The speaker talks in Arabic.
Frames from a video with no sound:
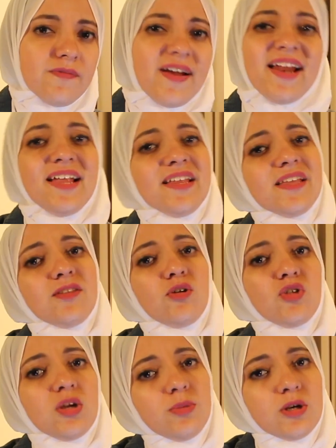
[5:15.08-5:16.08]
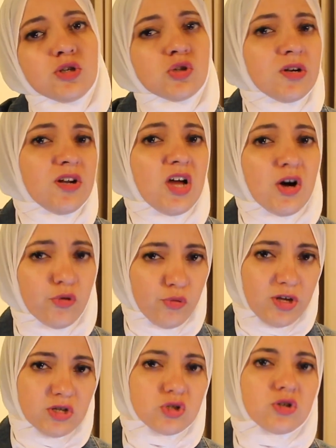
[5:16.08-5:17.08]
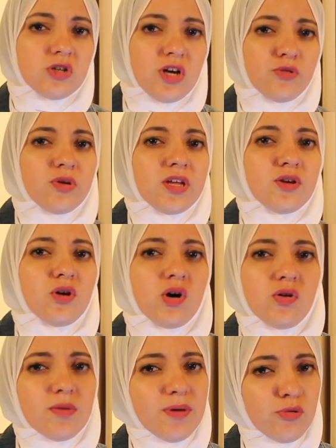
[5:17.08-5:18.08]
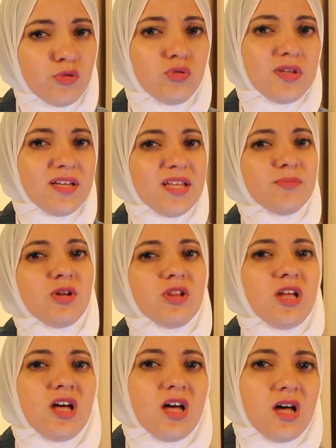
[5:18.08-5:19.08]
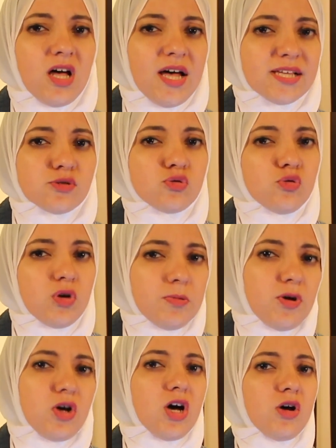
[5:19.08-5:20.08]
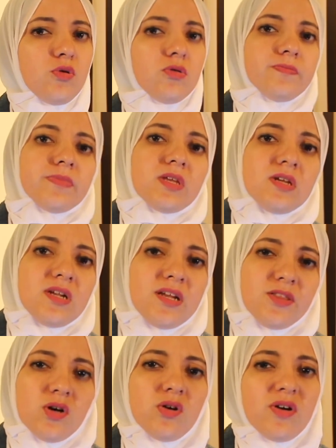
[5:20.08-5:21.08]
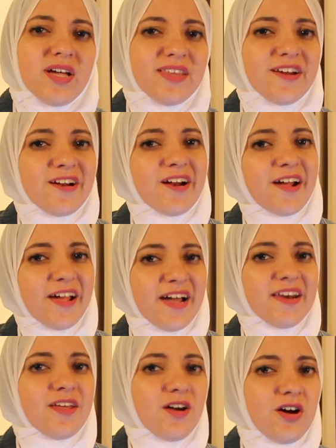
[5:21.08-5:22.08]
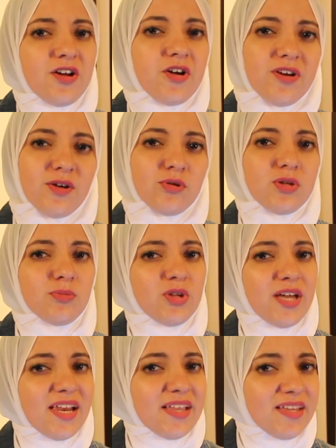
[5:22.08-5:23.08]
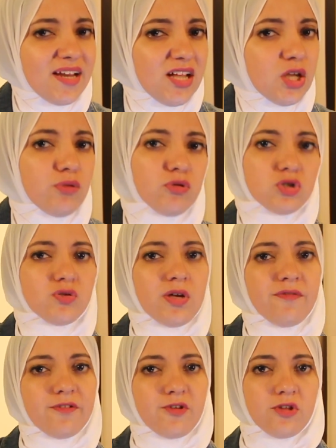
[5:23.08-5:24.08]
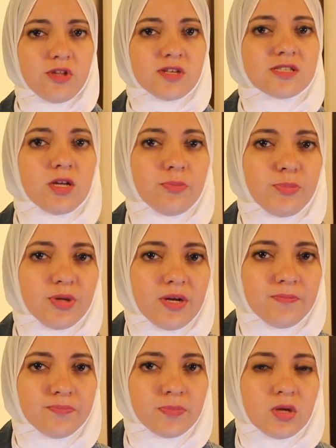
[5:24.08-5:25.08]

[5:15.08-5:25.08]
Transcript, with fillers: فالحلقه دي تعتبر شكر لهاروكي شكر لهاروكي ان هو موجود ادام الله عزه ووقائه ان هو قدر يرجعني اقرا وانا كنت متخيله ان انا هطول شويه في الريدنج سلامب ده